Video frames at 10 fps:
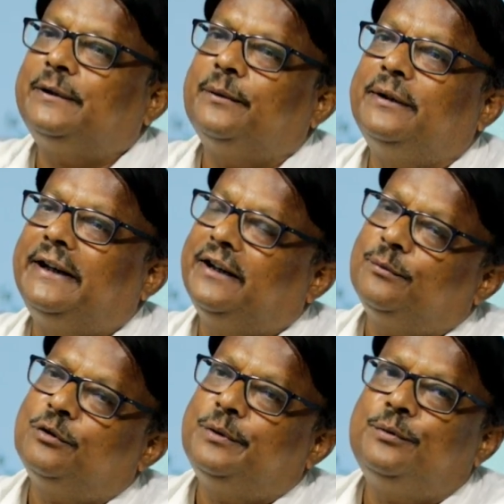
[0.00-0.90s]
পারবেন
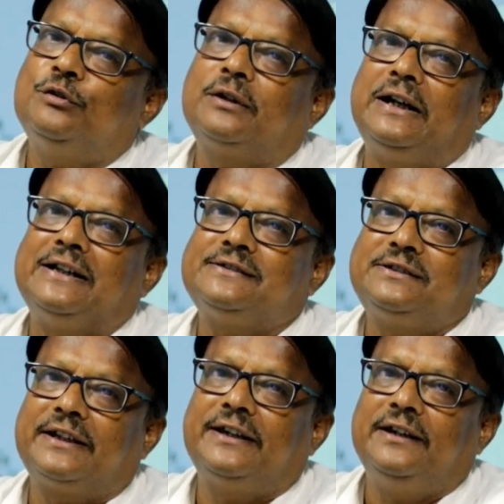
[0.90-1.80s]
এরামও বিভিন্ন গাছ
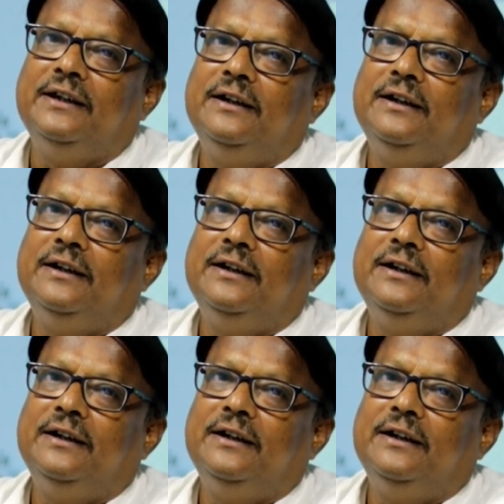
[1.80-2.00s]
থেকে